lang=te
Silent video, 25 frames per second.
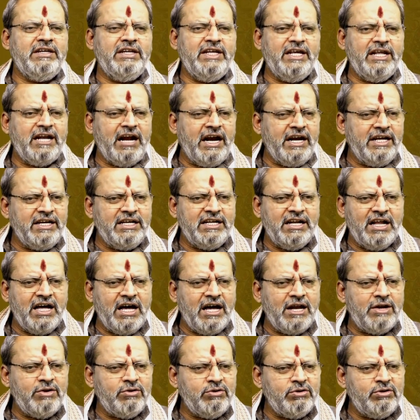నేను
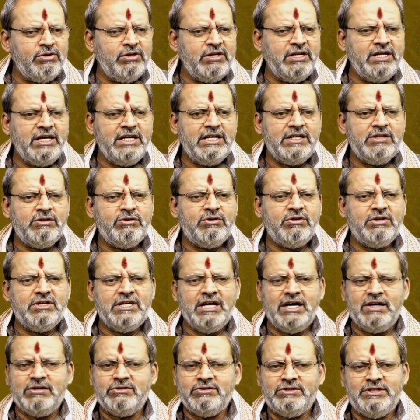అడిగినాను లేదో
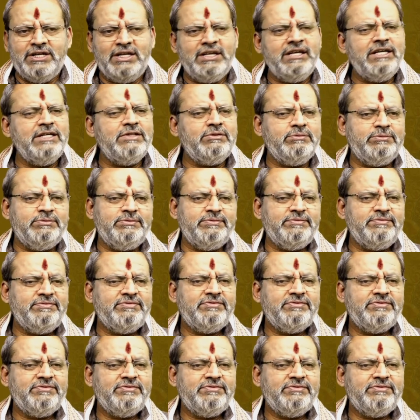నాకు తెలియదు